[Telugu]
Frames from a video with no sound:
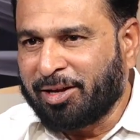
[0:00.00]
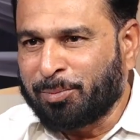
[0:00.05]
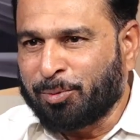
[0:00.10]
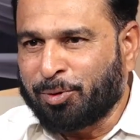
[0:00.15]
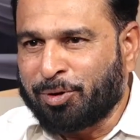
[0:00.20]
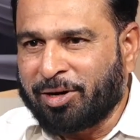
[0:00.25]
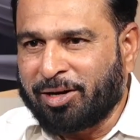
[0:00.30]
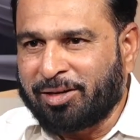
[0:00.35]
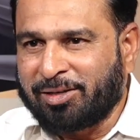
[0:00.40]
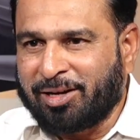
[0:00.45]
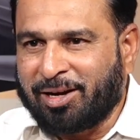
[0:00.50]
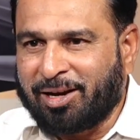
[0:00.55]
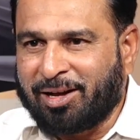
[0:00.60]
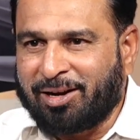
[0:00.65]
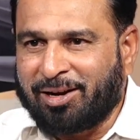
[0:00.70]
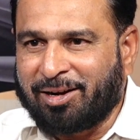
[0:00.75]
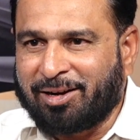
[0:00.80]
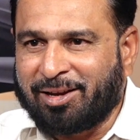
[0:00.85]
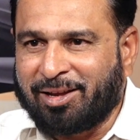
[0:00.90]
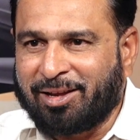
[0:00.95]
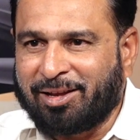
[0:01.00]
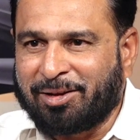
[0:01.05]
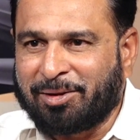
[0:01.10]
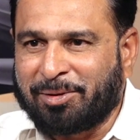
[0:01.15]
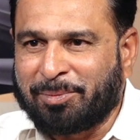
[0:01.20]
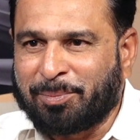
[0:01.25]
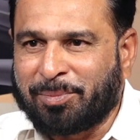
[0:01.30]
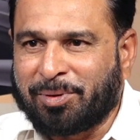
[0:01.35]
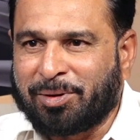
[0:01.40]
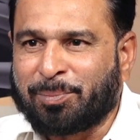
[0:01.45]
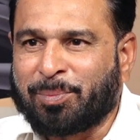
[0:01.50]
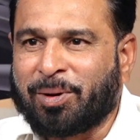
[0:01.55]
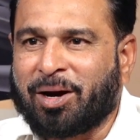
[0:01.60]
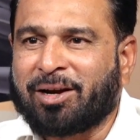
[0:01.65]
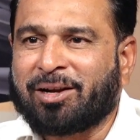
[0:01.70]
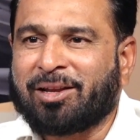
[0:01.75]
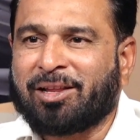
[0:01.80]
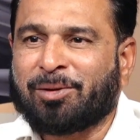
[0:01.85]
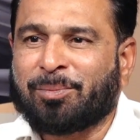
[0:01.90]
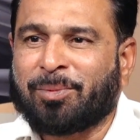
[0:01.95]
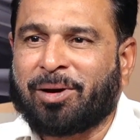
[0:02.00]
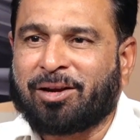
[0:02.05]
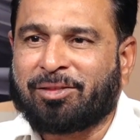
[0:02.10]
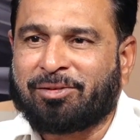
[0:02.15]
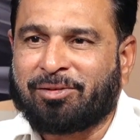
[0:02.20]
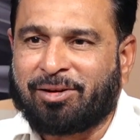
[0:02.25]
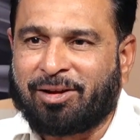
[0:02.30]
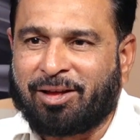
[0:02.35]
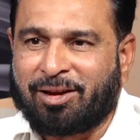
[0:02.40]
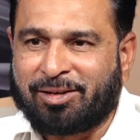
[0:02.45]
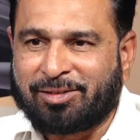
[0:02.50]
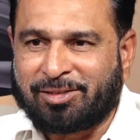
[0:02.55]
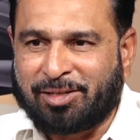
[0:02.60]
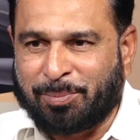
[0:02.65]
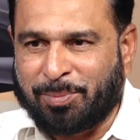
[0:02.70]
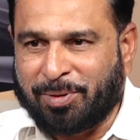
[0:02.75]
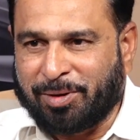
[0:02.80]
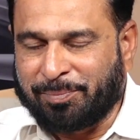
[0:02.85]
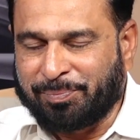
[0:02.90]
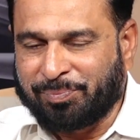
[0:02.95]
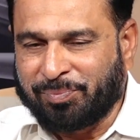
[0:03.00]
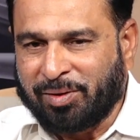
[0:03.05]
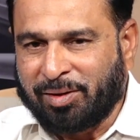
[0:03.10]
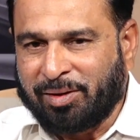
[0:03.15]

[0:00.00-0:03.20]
డిమోరల్ చేయాలంటే పార్టీలు మారుతున్నారని చెప్పడం